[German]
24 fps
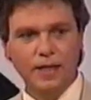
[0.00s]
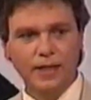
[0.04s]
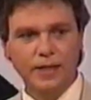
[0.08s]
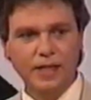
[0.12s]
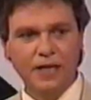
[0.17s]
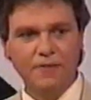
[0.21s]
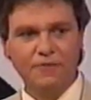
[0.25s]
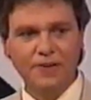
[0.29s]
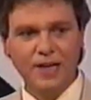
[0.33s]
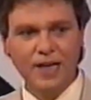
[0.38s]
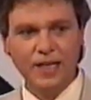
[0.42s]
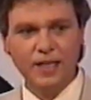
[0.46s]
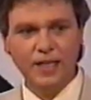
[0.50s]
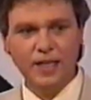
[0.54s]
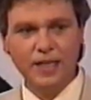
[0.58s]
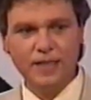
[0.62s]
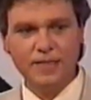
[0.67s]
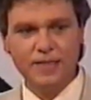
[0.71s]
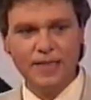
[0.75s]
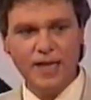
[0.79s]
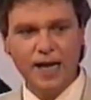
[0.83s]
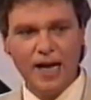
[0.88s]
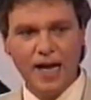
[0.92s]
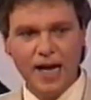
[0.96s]
Der Frank
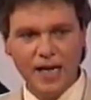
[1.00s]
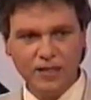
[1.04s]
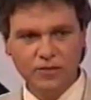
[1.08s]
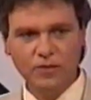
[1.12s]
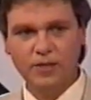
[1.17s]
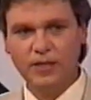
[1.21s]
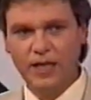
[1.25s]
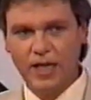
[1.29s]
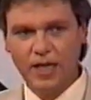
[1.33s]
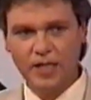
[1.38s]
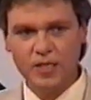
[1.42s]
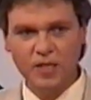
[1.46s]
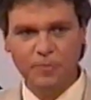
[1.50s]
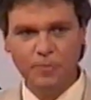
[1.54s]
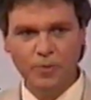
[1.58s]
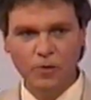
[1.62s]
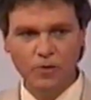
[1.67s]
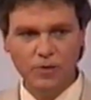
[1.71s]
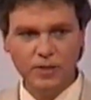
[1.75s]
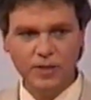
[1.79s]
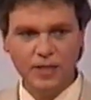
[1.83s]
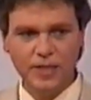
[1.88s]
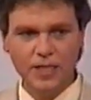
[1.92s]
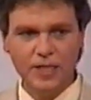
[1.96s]
hat 880
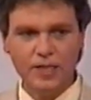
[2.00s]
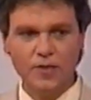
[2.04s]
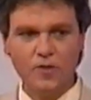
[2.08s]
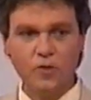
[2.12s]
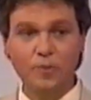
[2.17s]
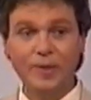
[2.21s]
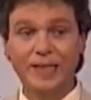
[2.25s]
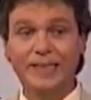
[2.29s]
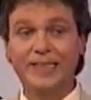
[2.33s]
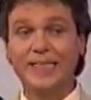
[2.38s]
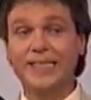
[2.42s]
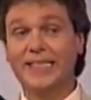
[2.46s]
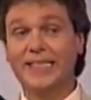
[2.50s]
Punkte, ist somit